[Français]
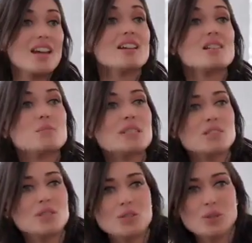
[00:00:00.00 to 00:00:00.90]
Ah, bah
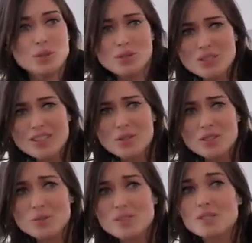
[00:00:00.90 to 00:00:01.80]
ça doit être le lieutenant Guéon
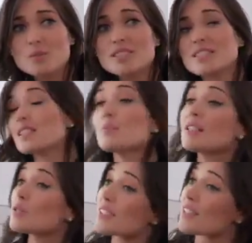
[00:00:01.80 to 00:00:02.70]
qui nous annonce qu'il démarre son